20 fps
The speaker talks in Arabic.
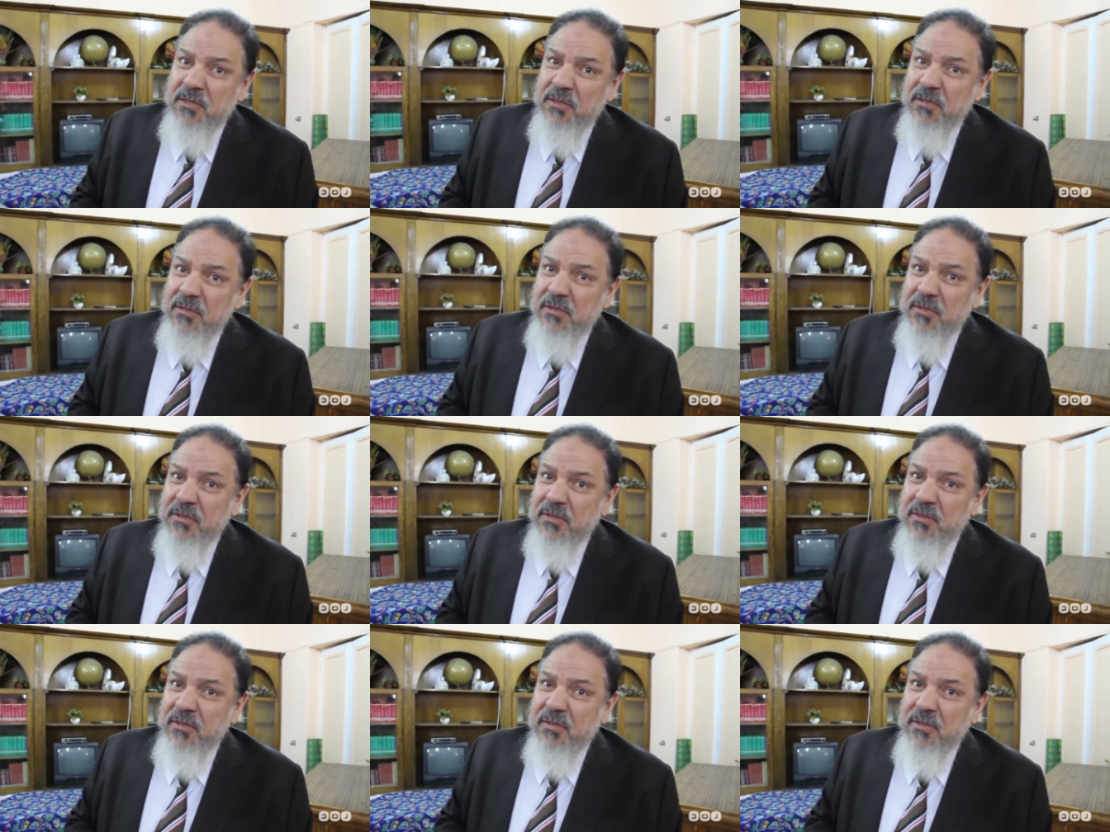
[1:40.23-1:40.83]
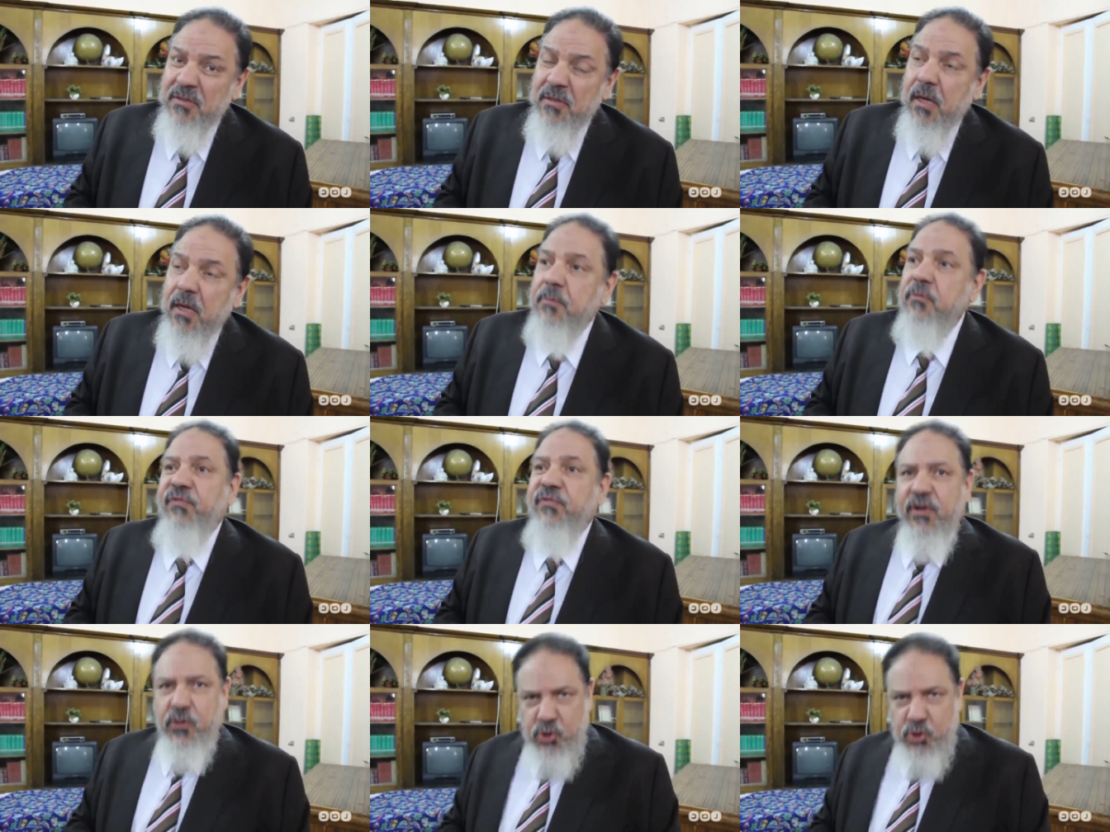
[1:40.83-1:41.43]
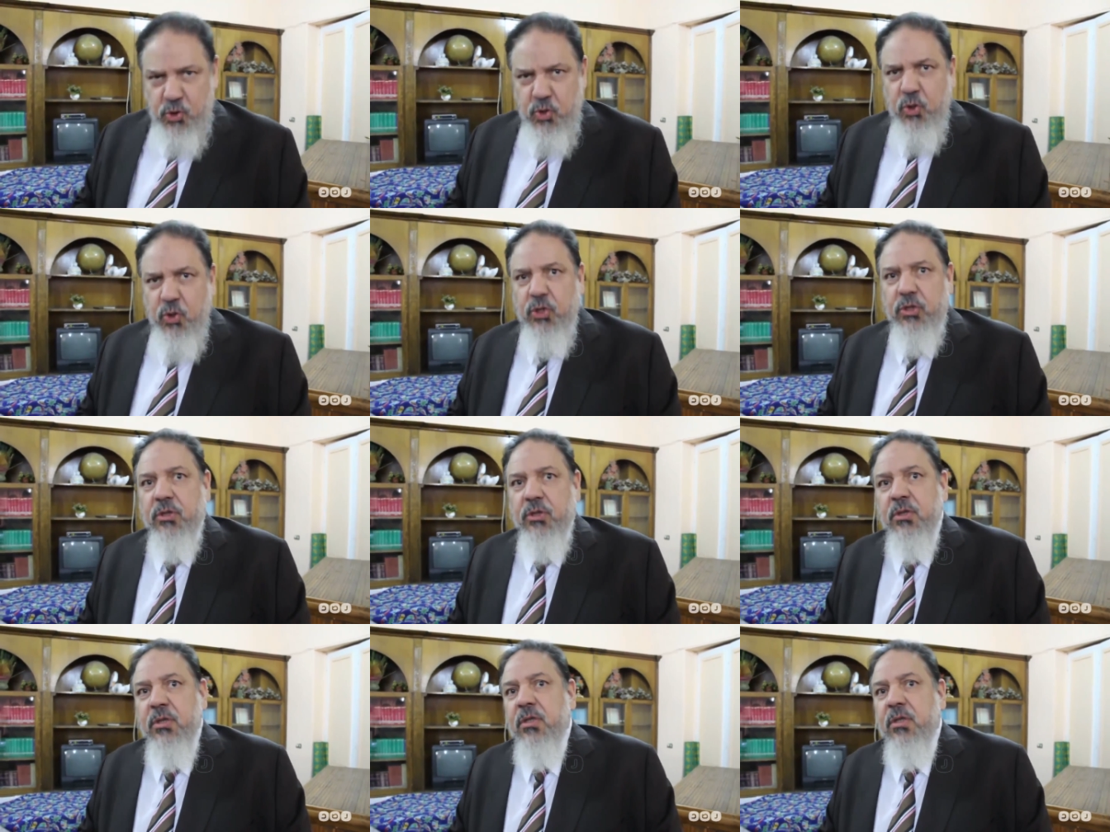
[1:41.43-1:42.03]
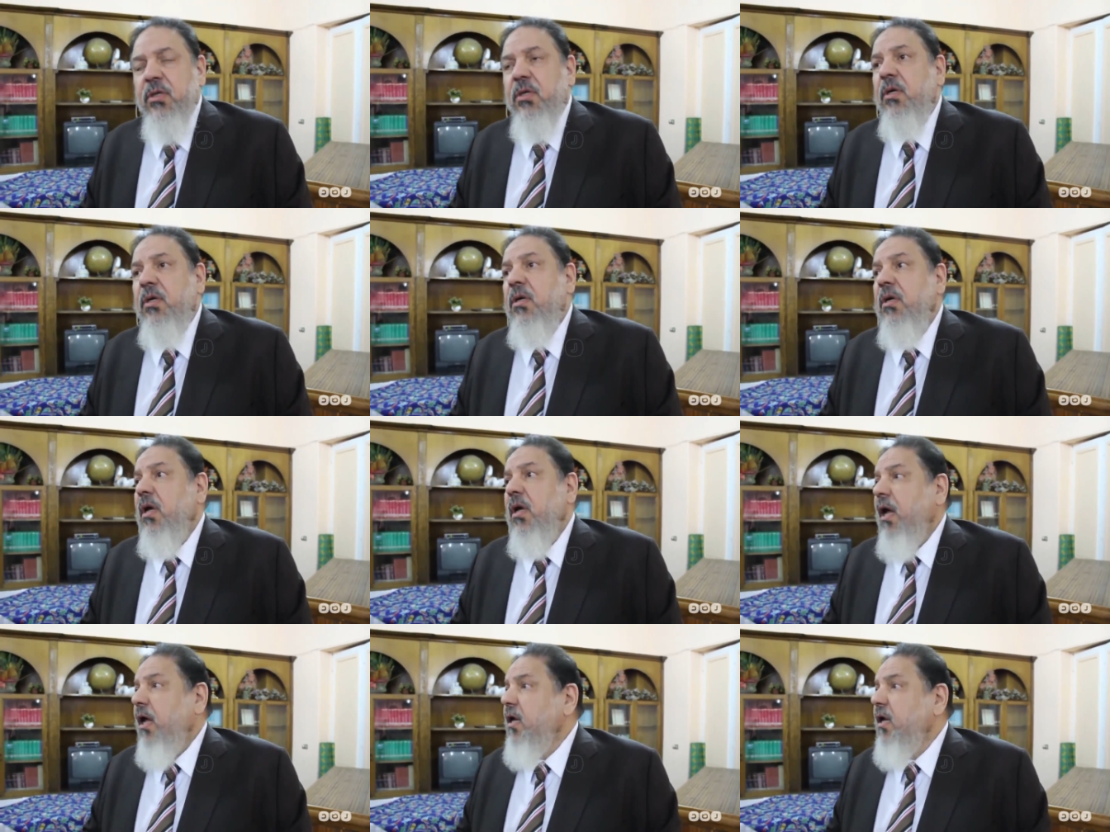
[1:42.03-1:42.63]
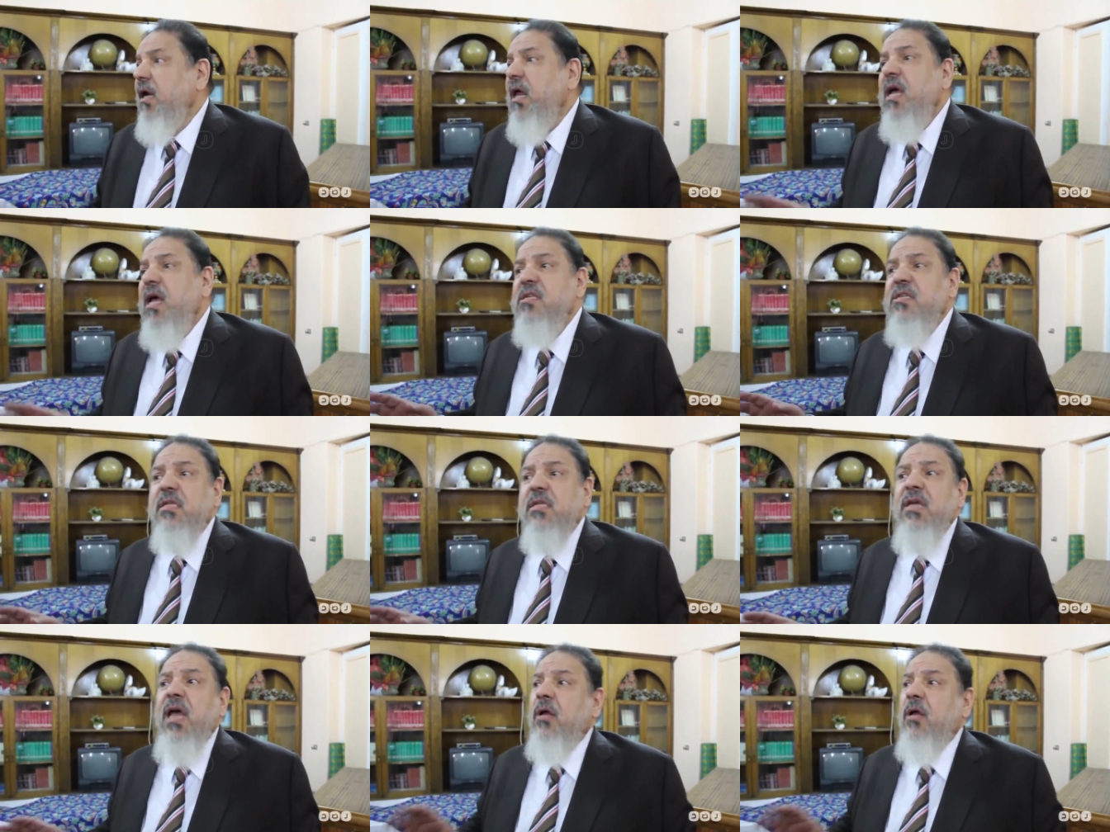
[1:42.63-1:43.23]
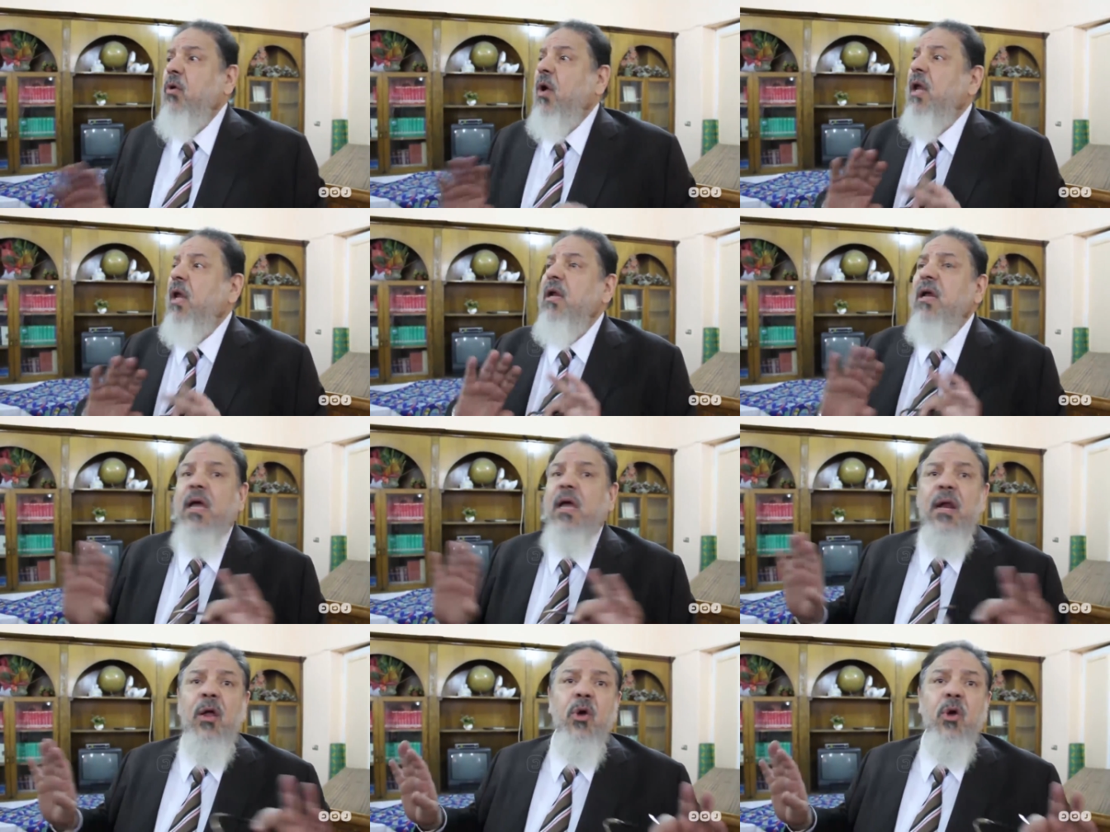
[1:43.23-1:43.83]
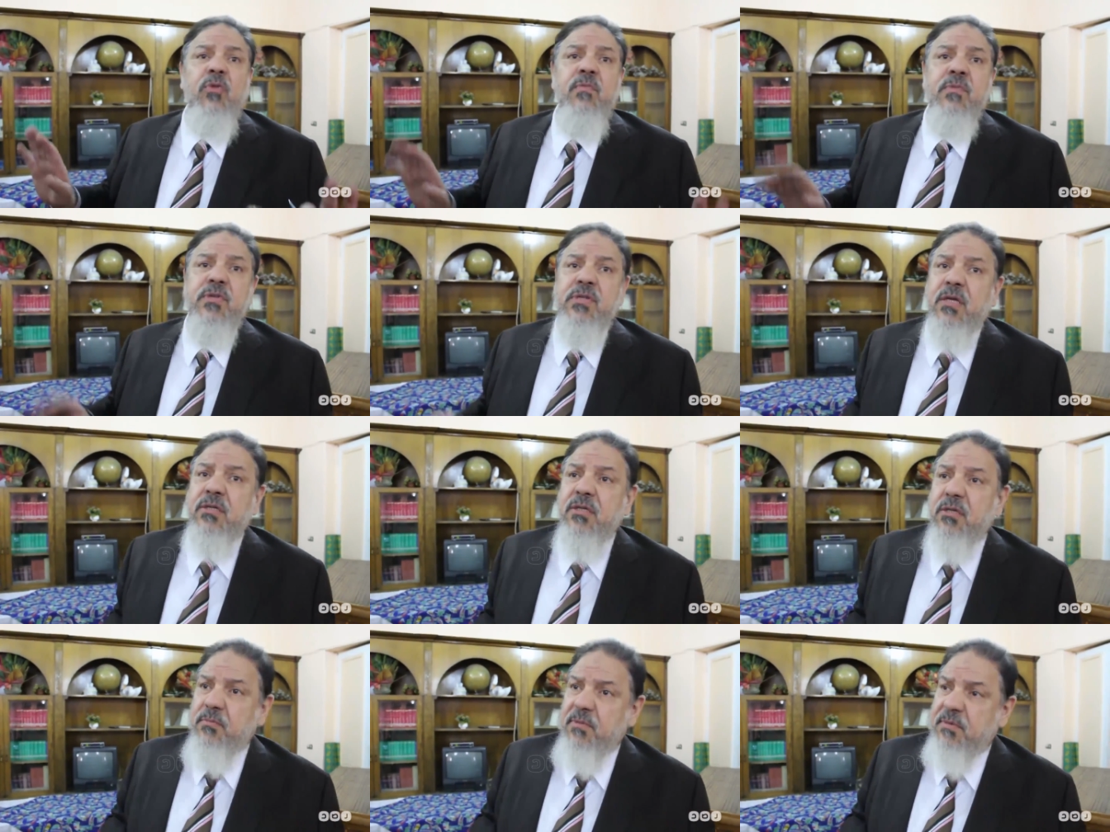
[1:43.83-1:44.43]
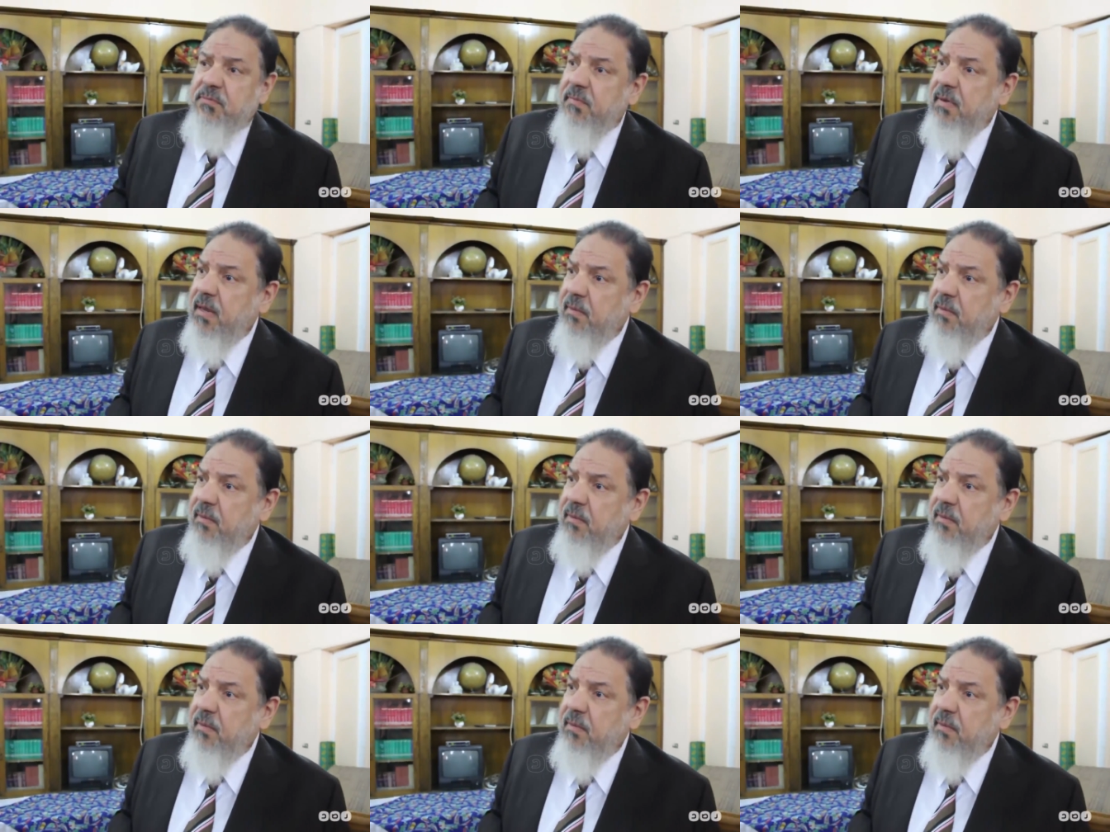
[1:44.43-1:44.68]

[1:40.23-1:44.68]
بالنسبة للي قضية أنا لا أستطيع أن أعلق على حكم صادر من